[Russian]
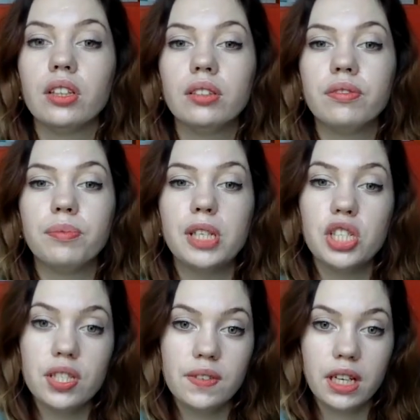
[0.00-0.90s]
в
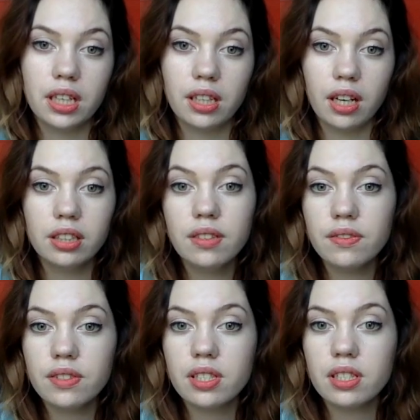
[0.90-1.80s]
большинстве контрактов
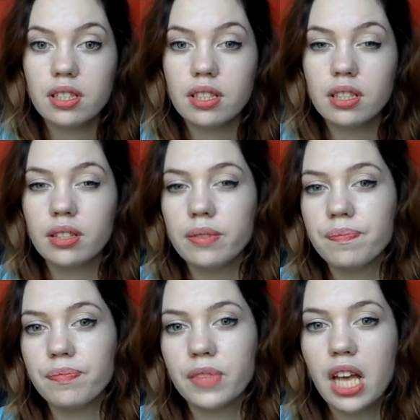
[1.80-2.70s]
с э,
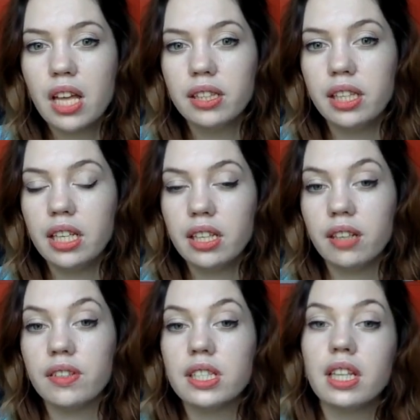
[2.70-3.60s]

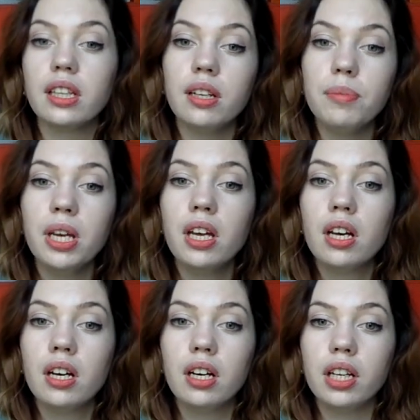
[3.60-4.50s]
тренинговыми центрами
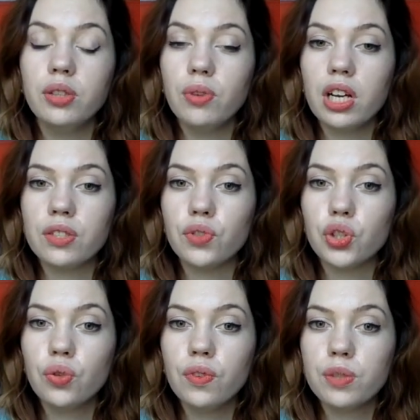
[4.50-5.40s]
они указывают,
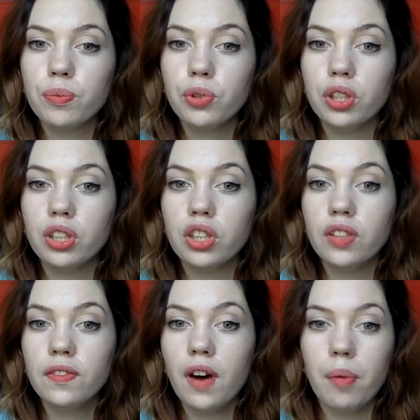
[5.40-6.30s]
что у вас будет
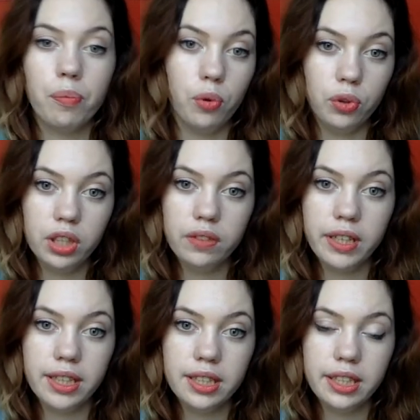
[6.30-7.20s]
два полных
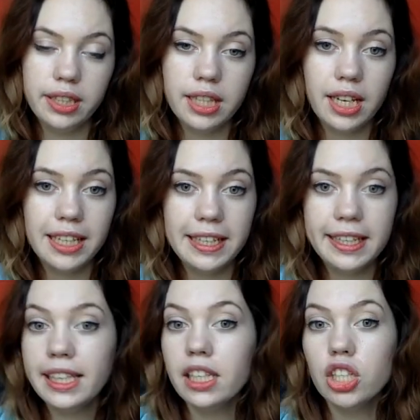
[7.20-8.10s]
выходных дня
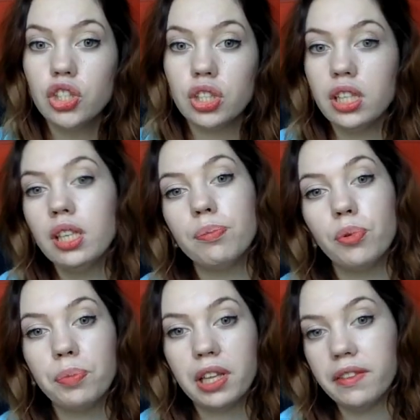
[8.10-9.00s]
или четыре
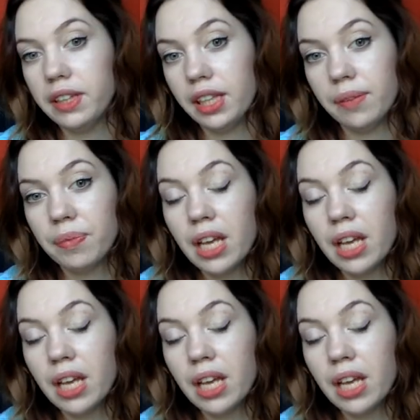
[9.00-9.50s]
по половинке.